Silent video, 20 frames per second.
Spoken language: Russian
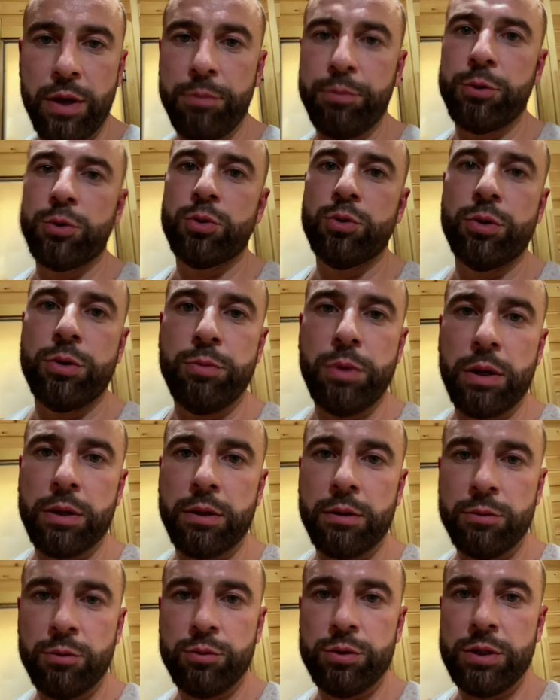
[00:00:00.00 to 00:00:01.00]
И я пишу,
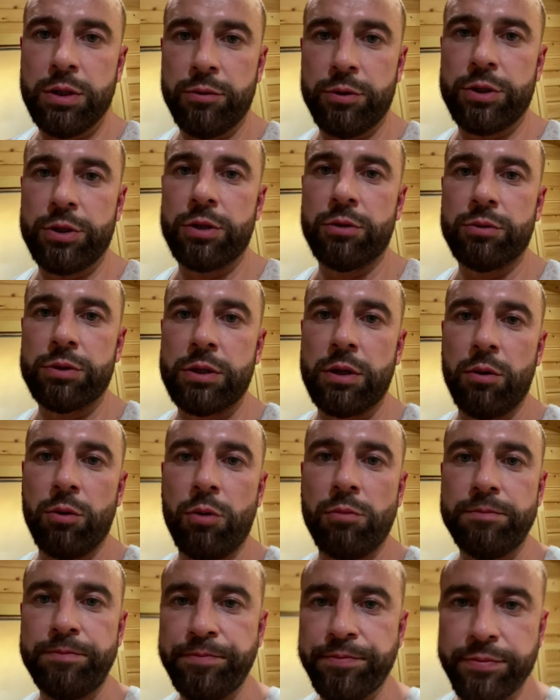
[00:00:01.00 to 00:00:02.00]
ребят, ну, девочки в
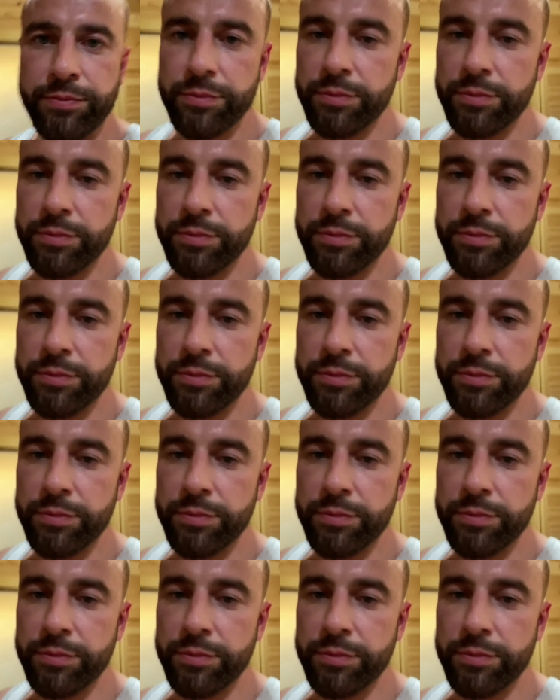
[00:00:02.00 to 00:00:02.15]
основном,